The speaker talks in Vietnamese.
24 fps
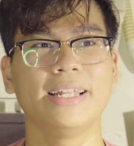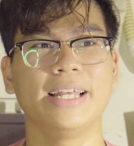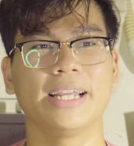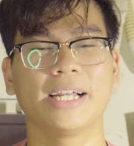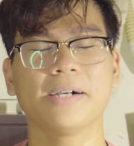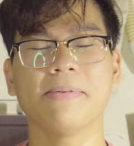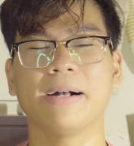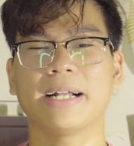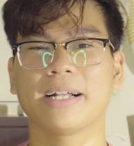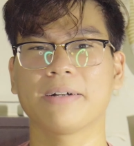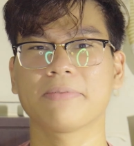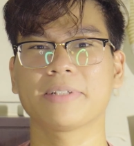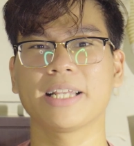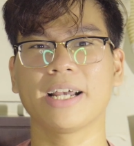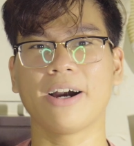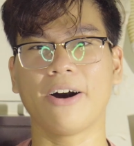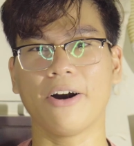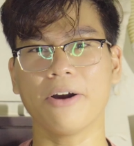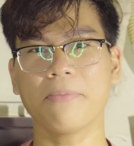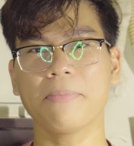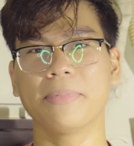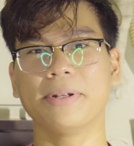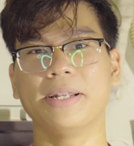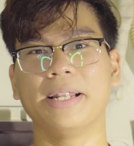Thì các bạn cũng sẽ
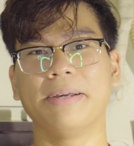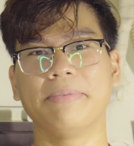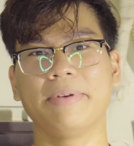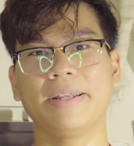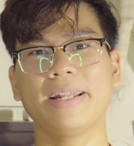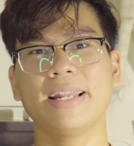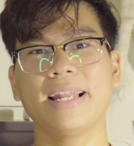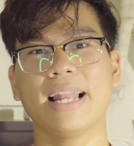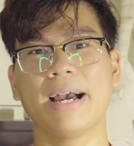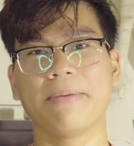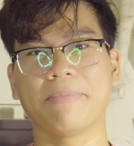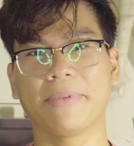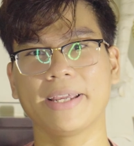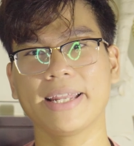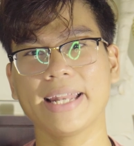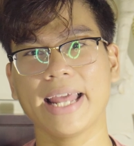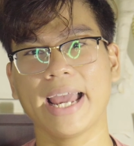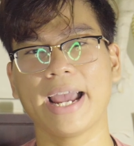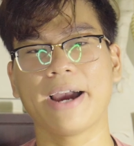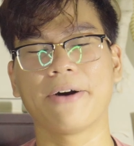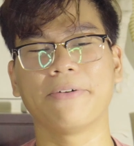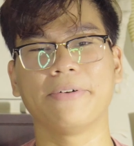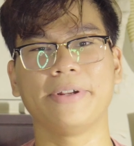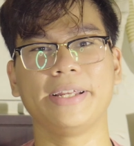hỏi mình là giấy đi làm như thế
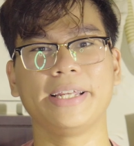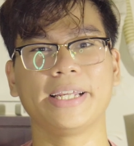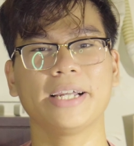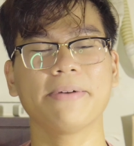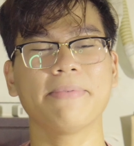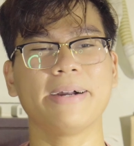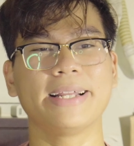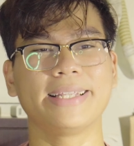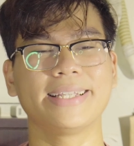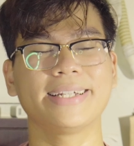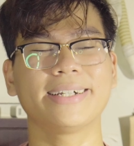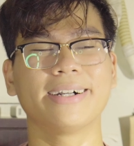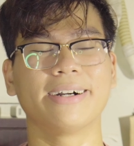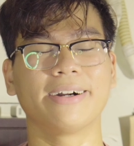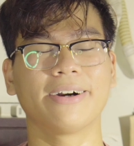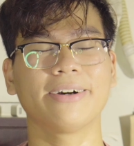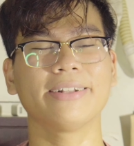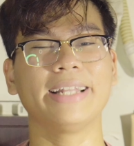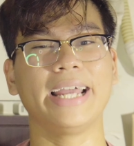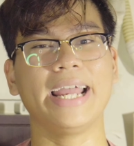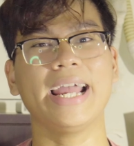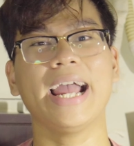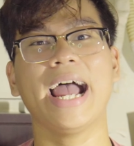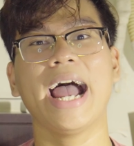nào, thì các bạn chỉ cần
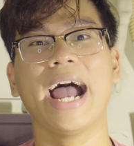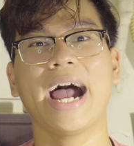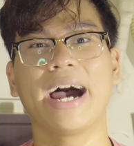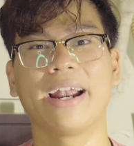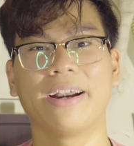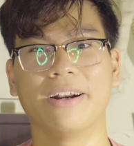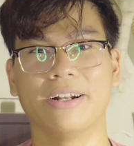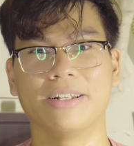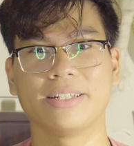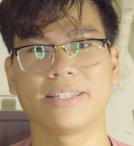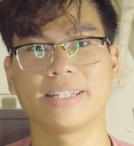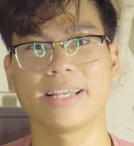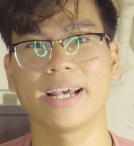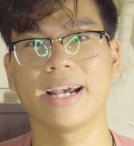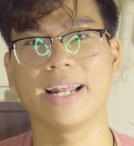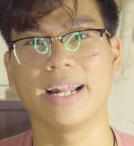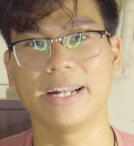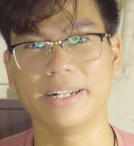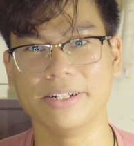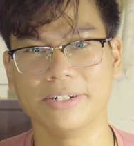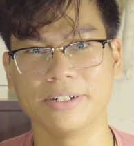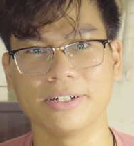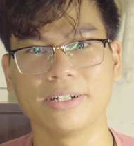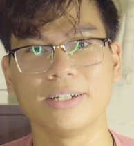có thẻ ARC
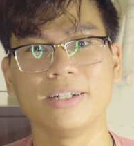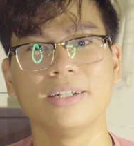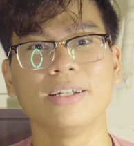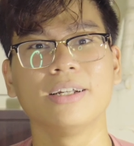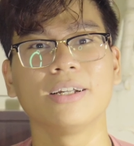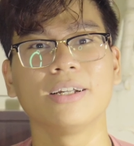là được,